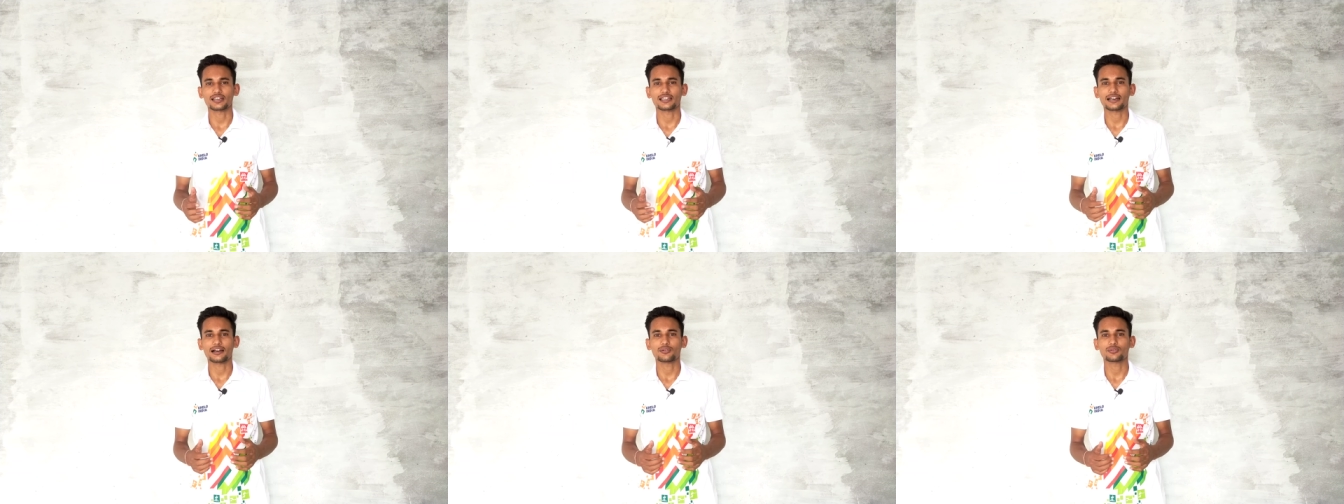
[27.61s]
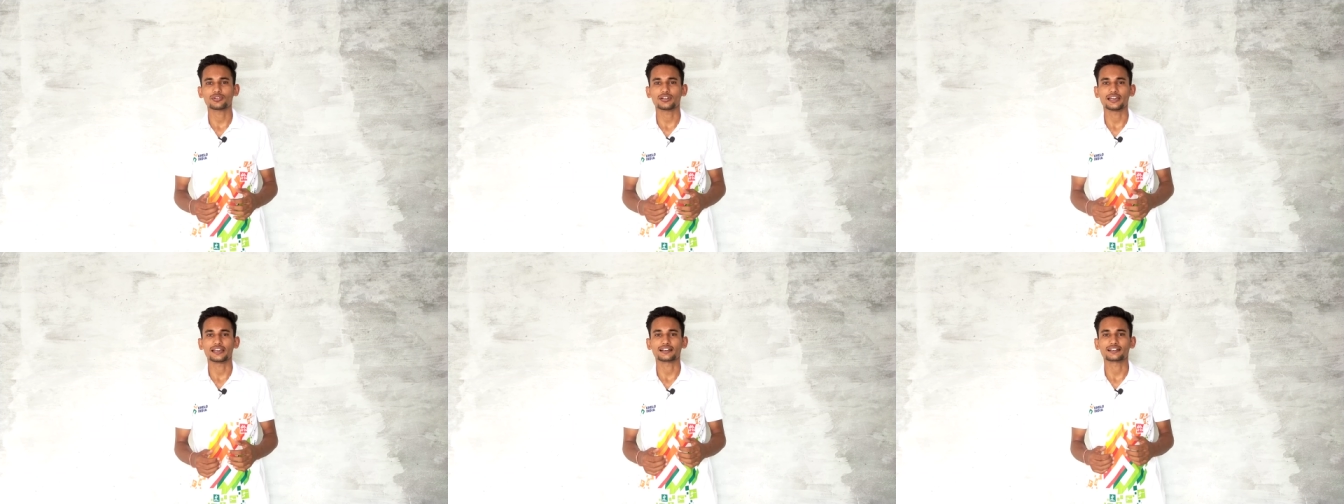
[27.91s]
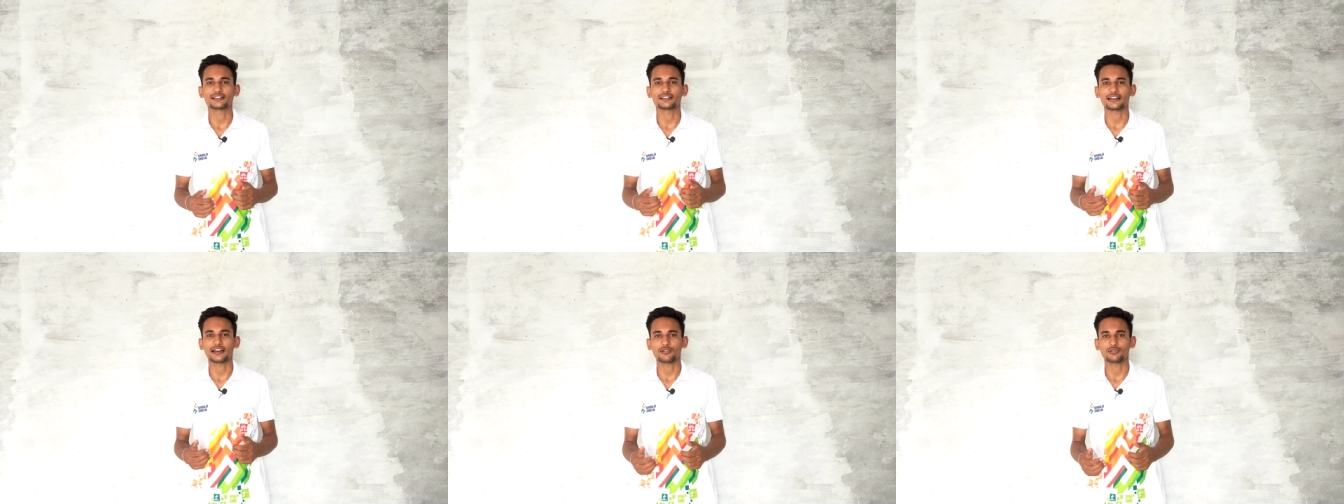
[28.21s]
द ग्राउंड
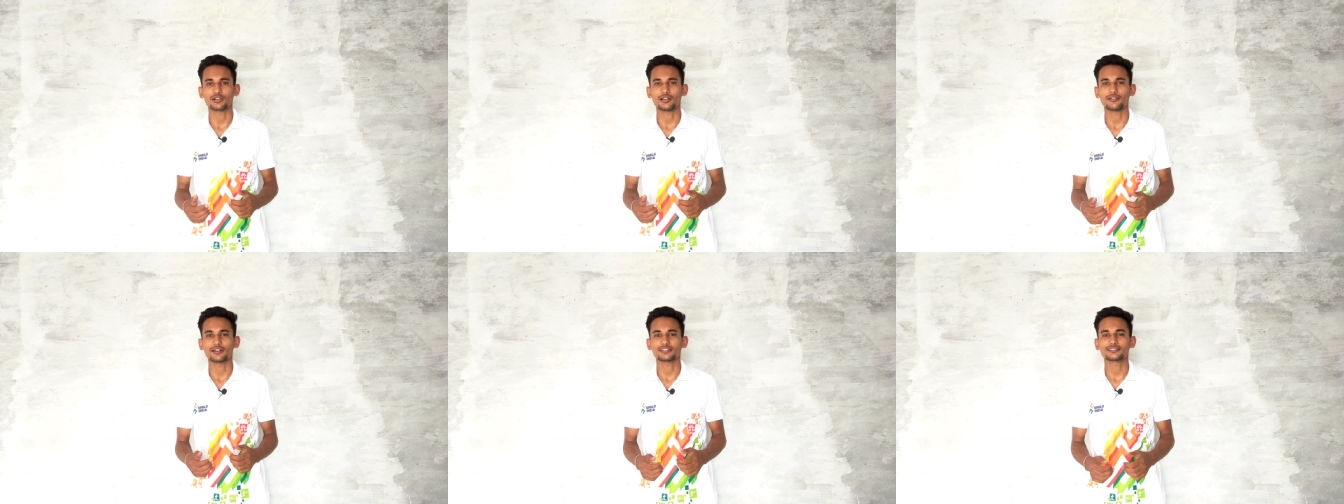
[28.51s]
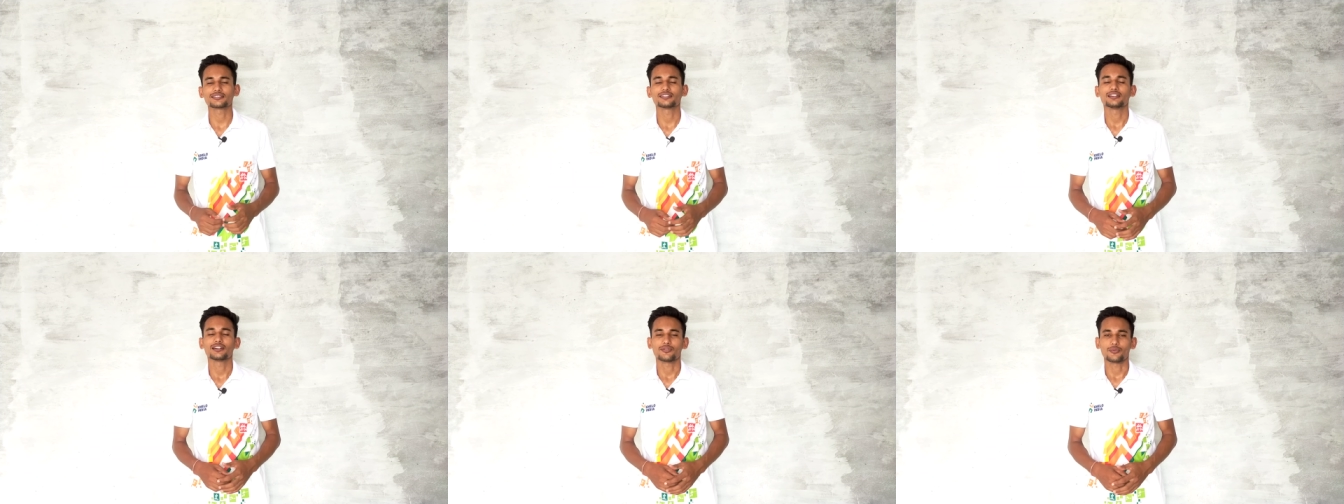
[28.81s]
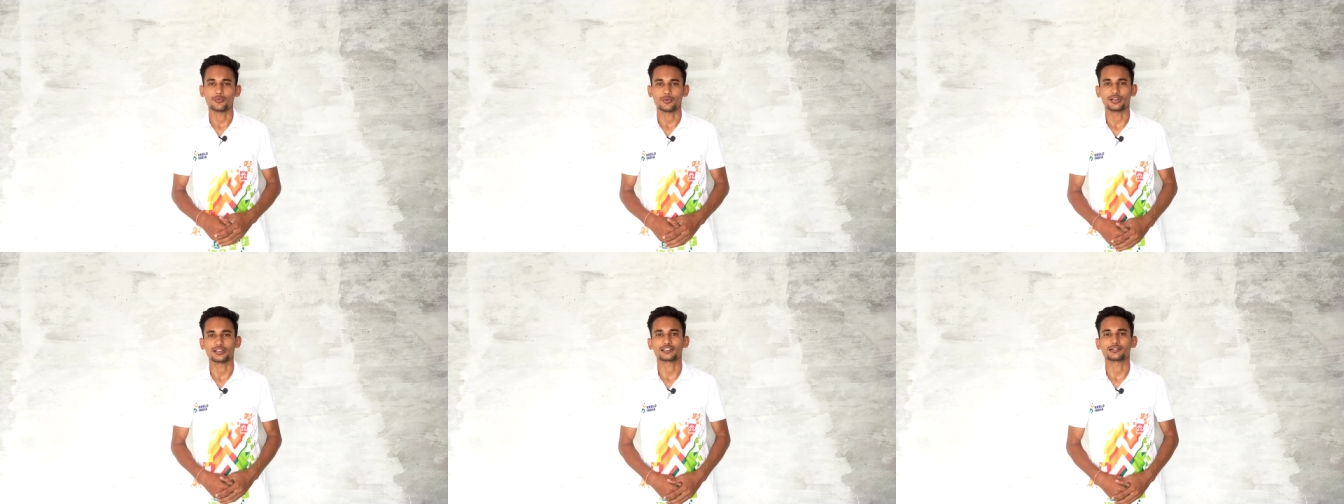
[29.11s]
एंड ग्राउंड लवर्स
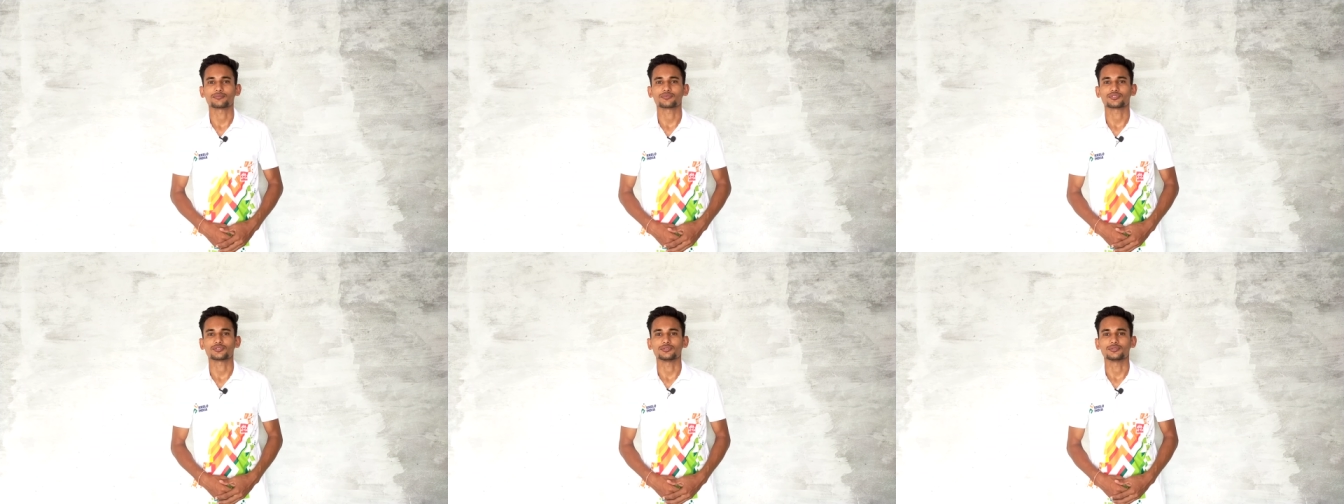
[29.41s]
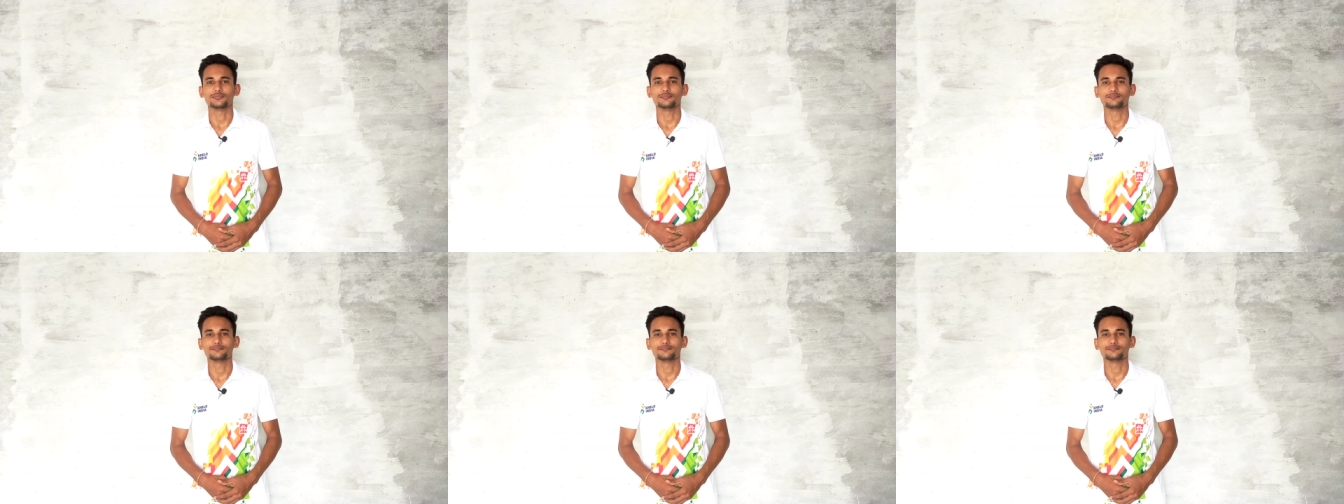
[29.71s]
वेलकम्स यू